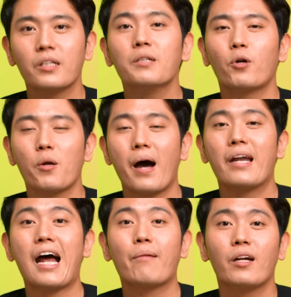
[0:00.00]
มันคือปริมาณ
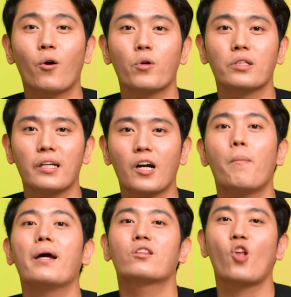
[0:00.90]
น้ำที่เราควรจะกินเข้า
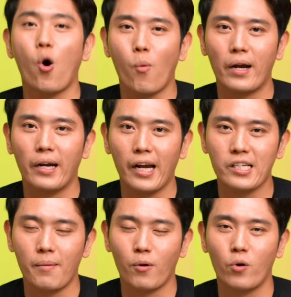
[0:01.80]
ไปต่อวันนั่นเอง
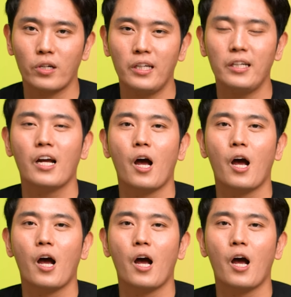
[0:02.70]
สำหรับคนที่